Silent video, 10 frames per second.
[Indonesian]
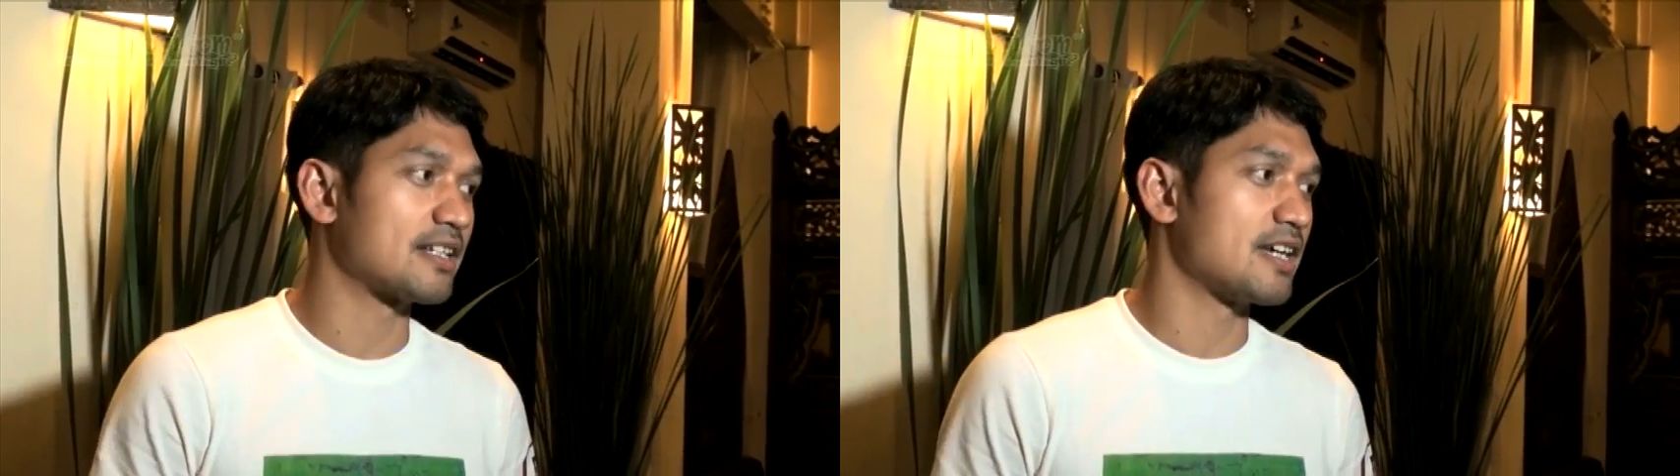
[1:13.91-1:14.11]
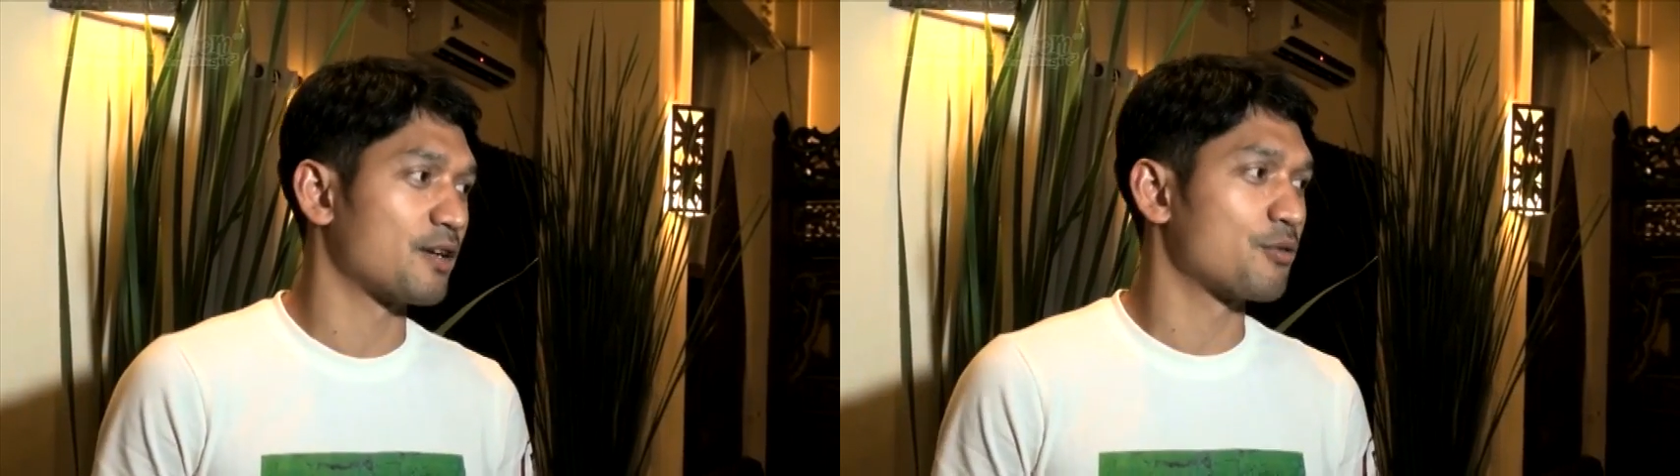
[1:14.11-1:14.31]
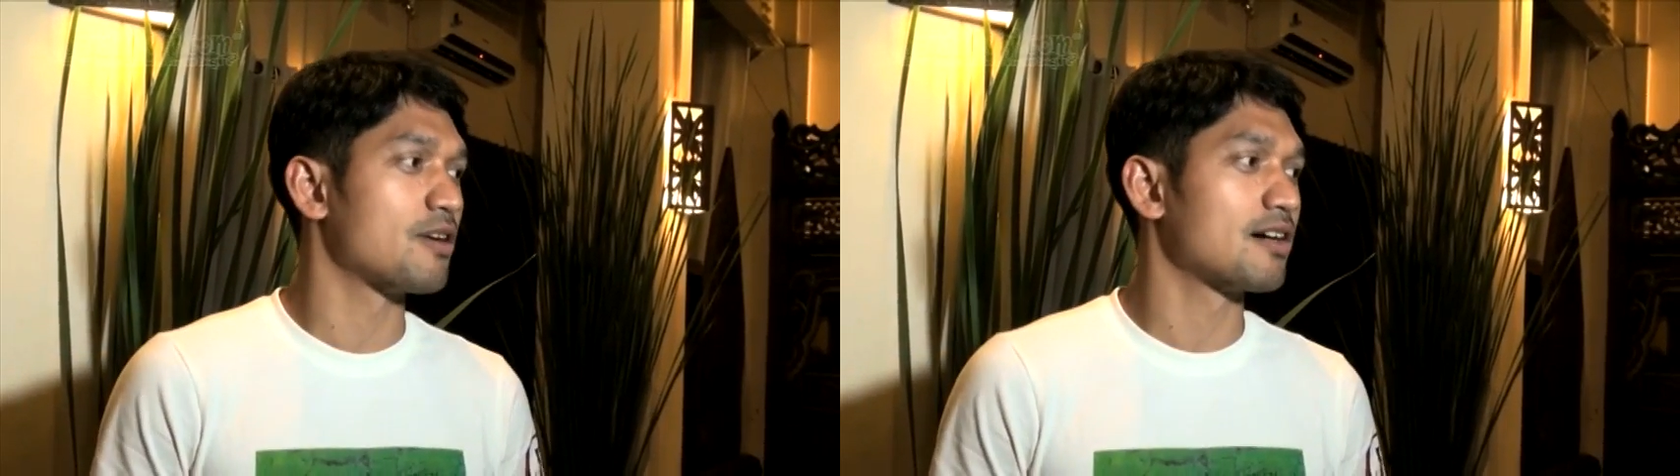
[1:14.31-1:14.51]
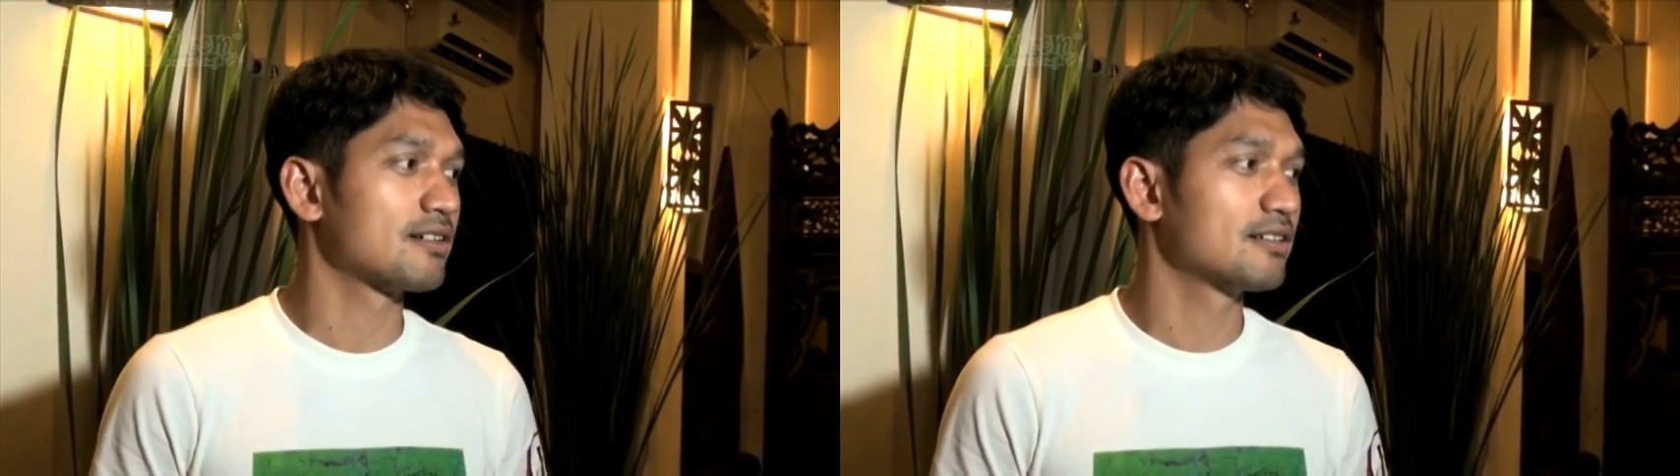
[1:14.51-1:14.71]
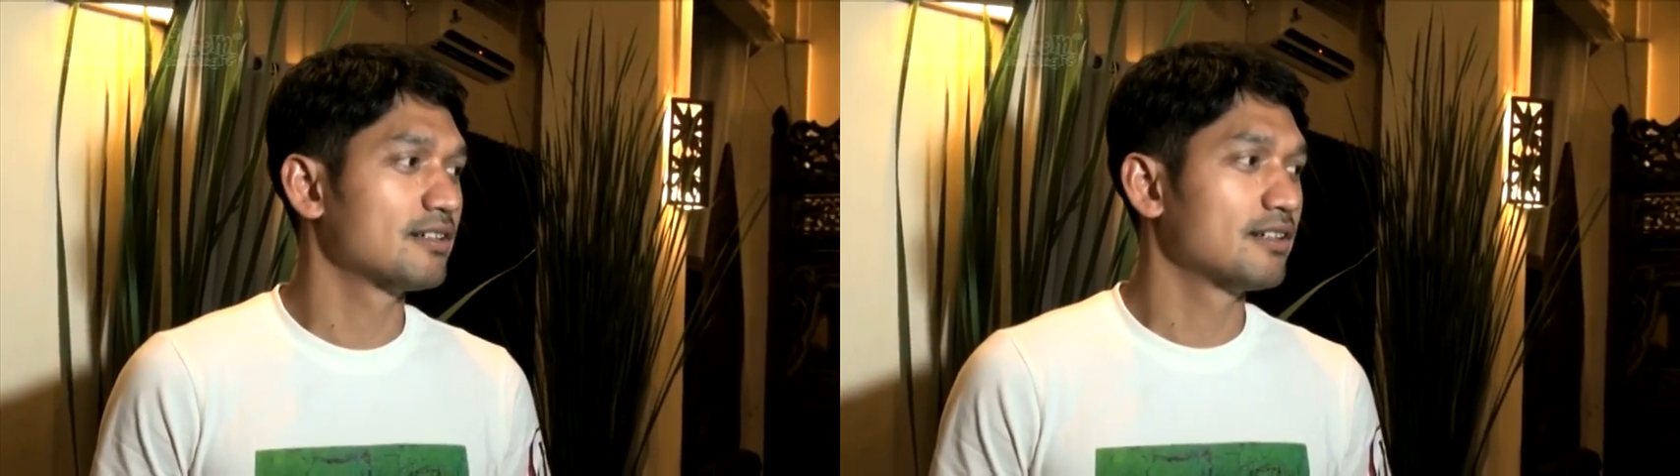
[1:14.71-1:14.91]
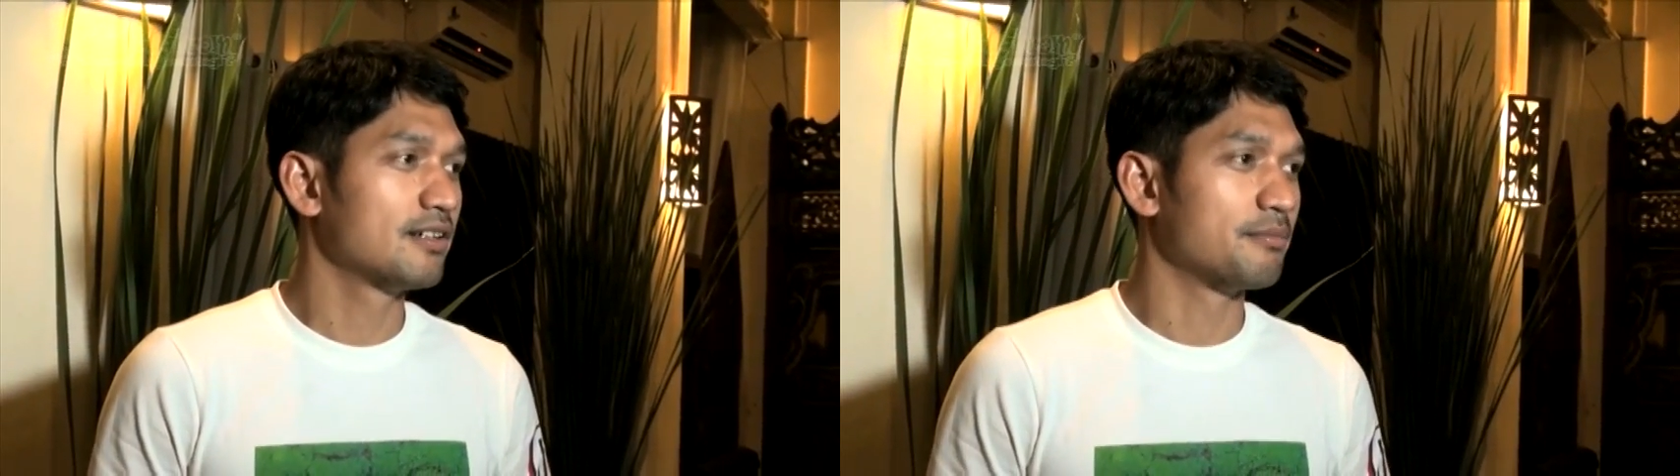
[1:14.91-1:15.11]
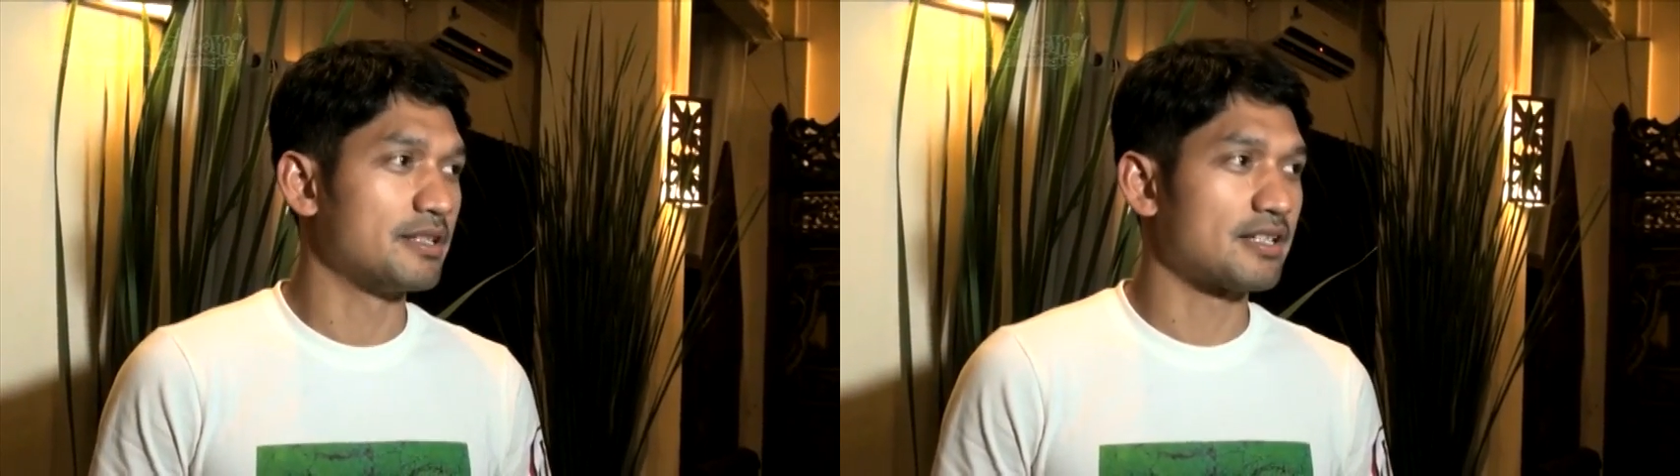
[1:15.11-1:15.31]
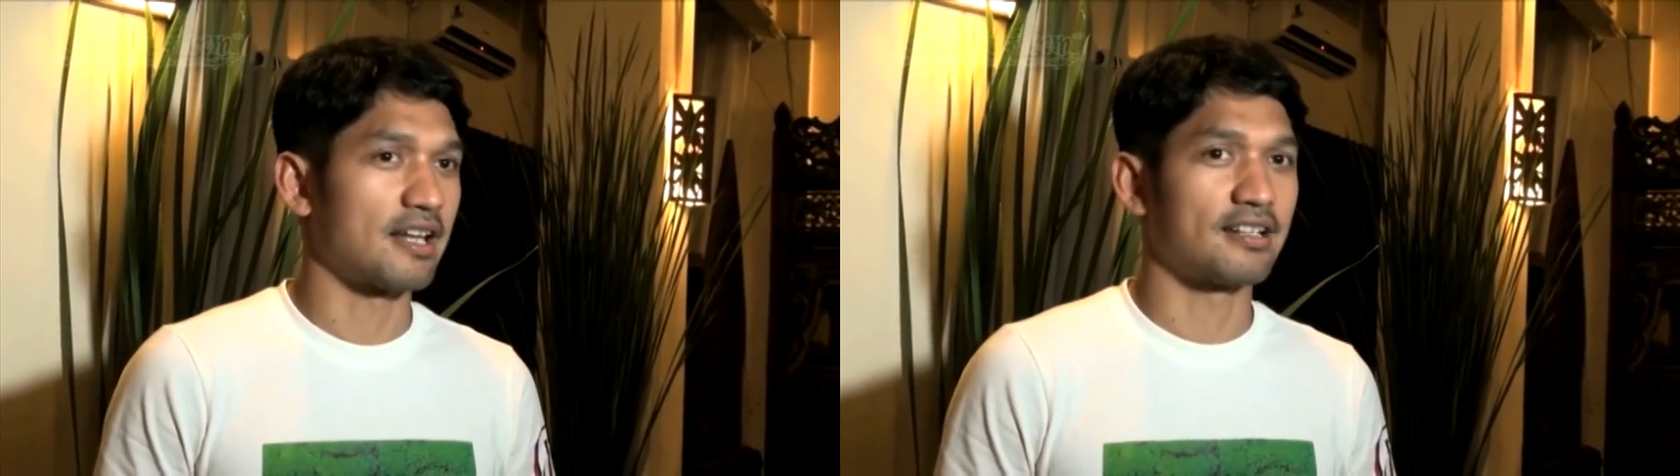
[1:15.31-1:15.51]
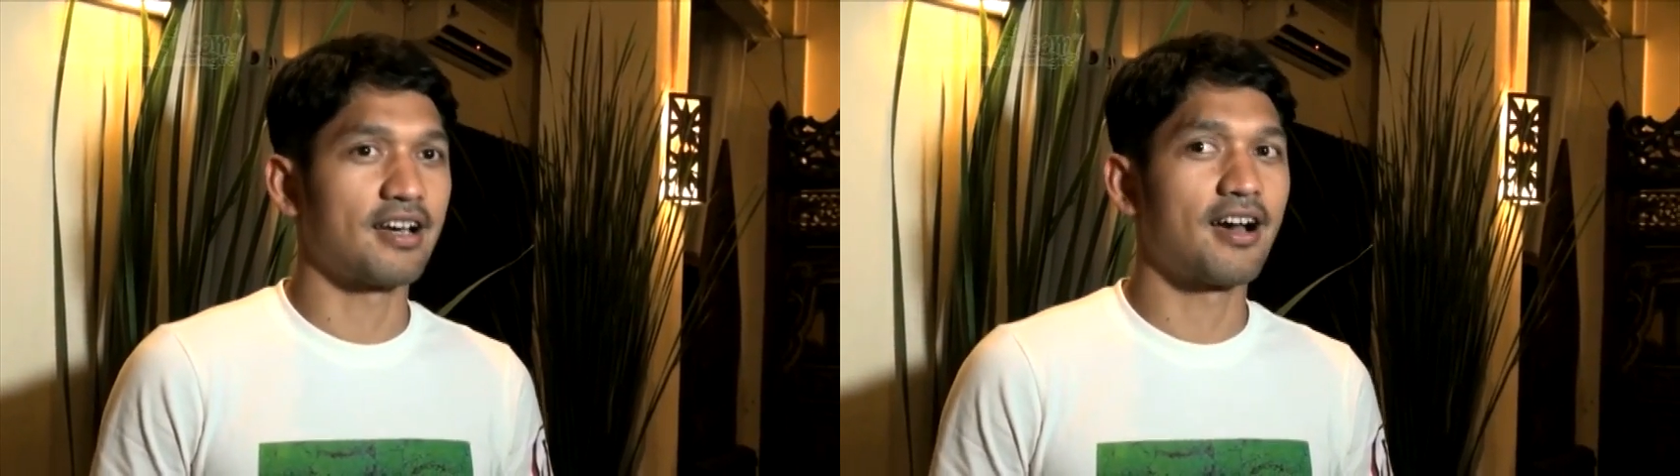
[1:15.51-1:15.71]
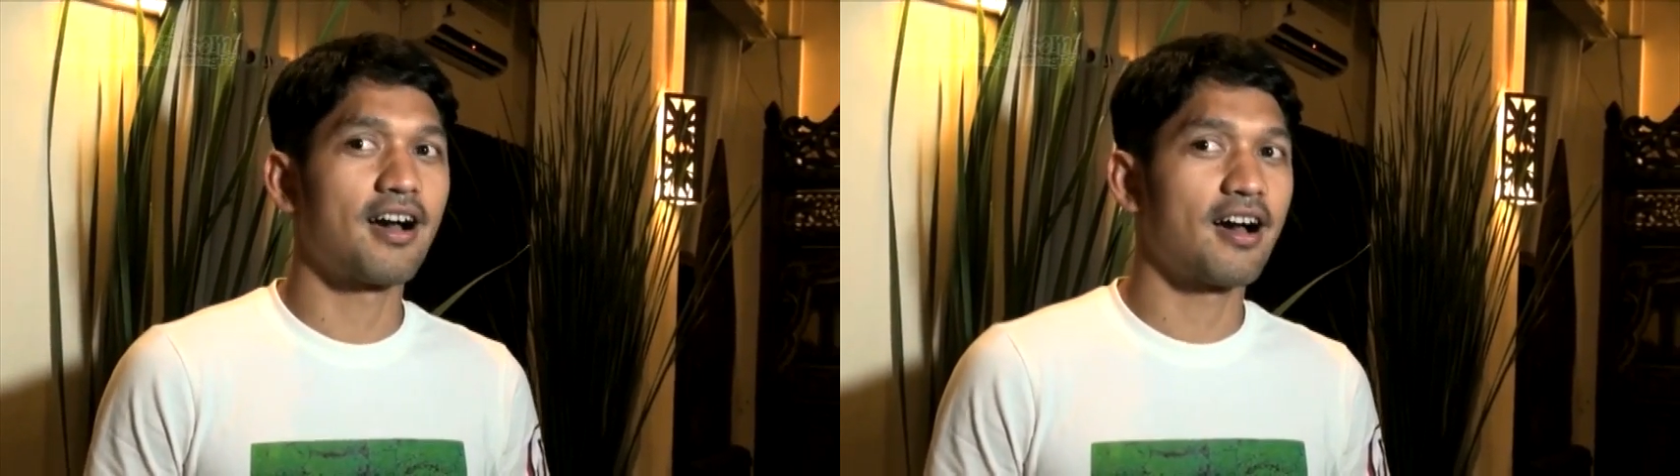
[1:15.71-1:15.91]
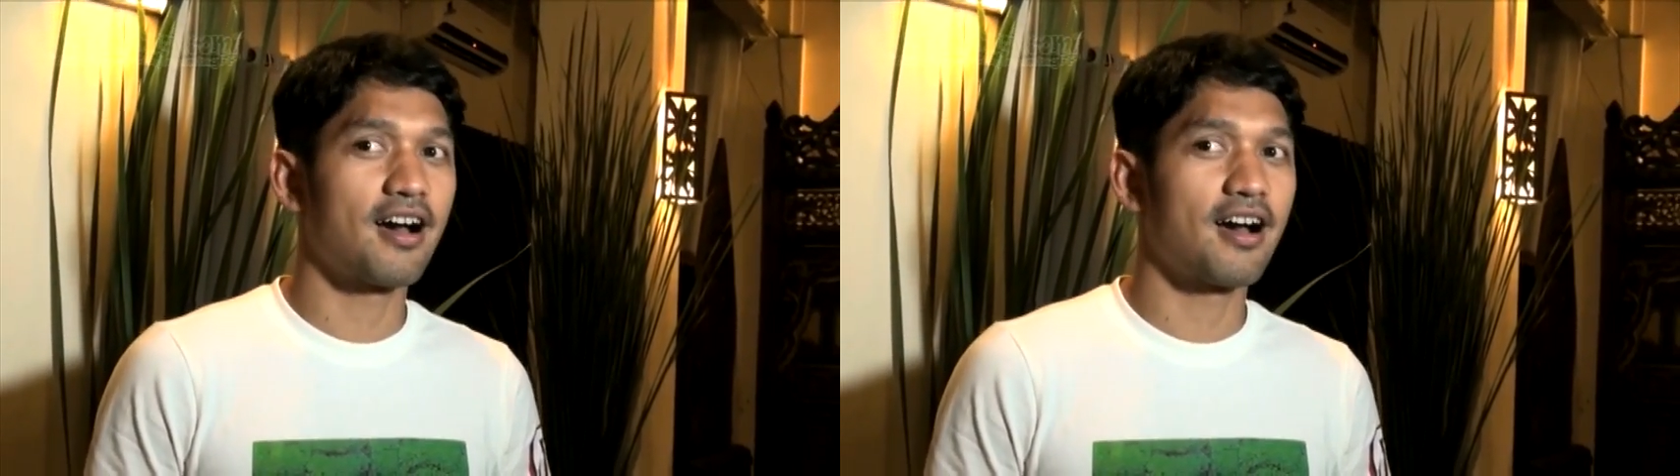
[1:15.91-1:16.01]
kerjaan gue. Misalnya